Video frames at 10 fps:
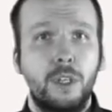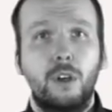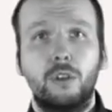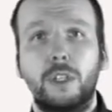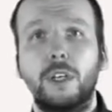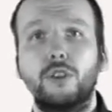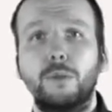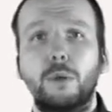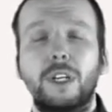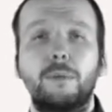Od tego, czy
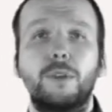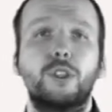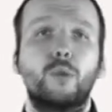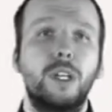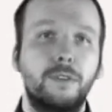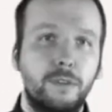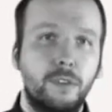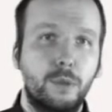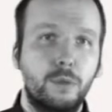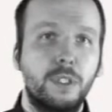program będzie łatwy w
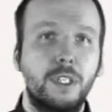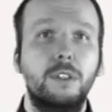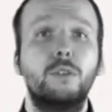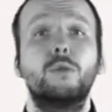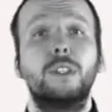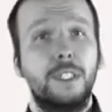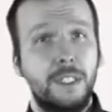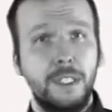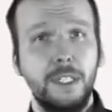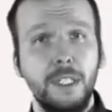obsłudze i
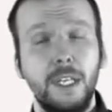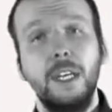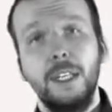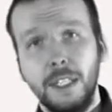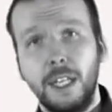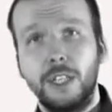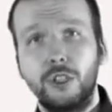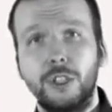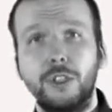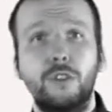intuicyjny,
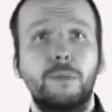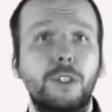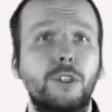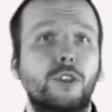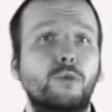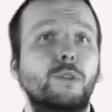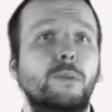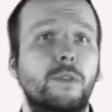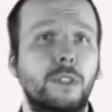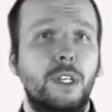zależy, czy będzie cieszył się
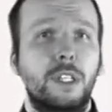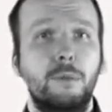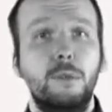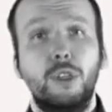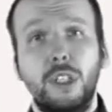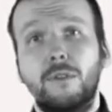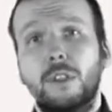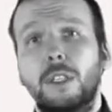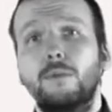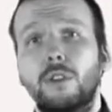powodzeniem i przede
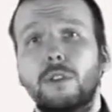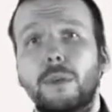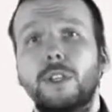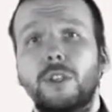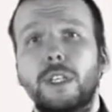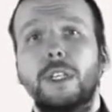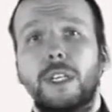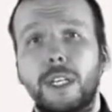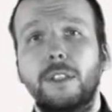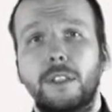wszystkim, czy będzie
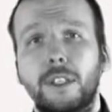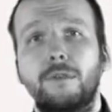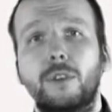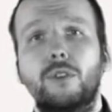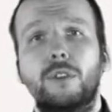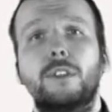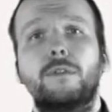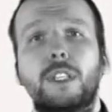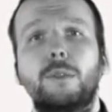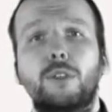chętnie
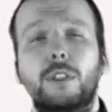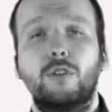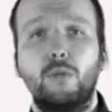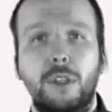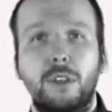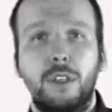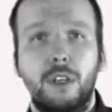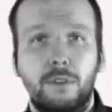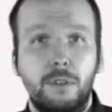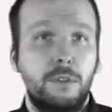wykorzystywany przez grupę
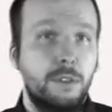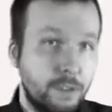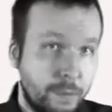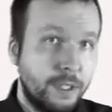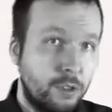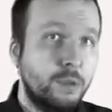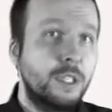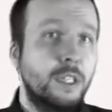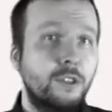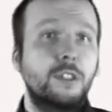docelową, w tym wypadku przez
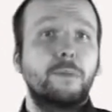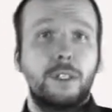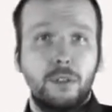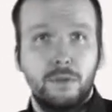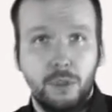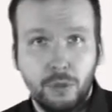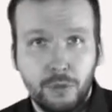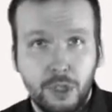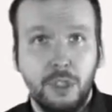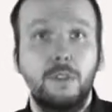naszych pracowników
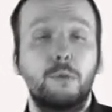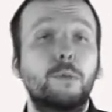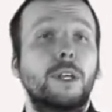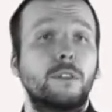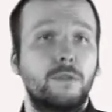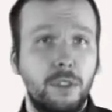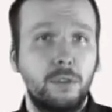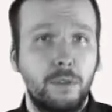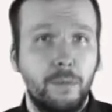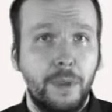czy współpracowników.